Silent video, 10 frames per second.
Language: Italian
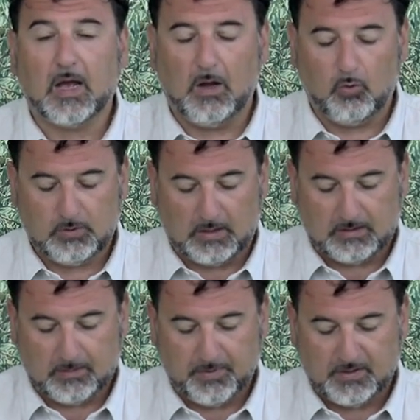
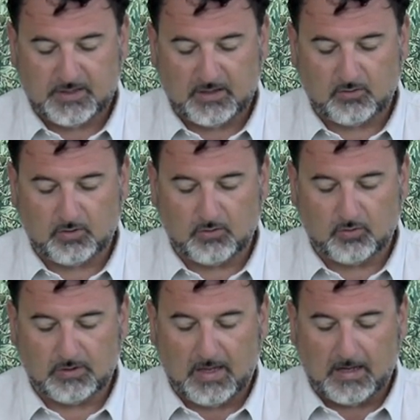all'80% del
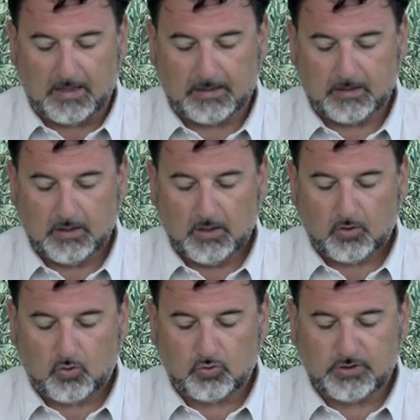totale,
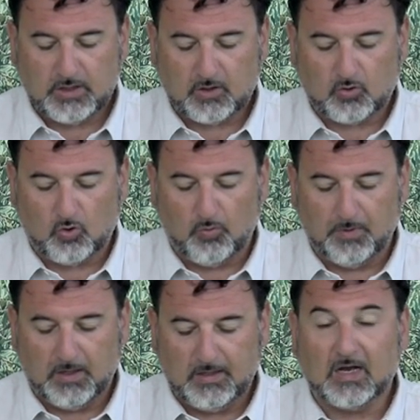così
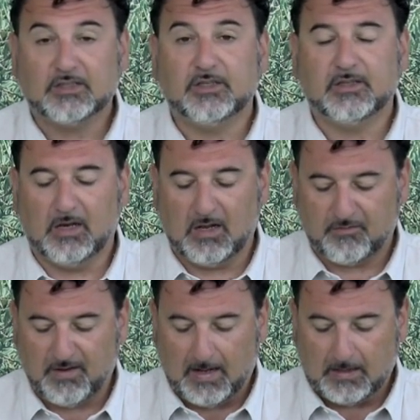come le nascite
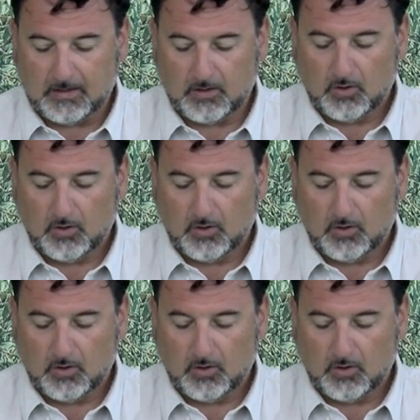larvali.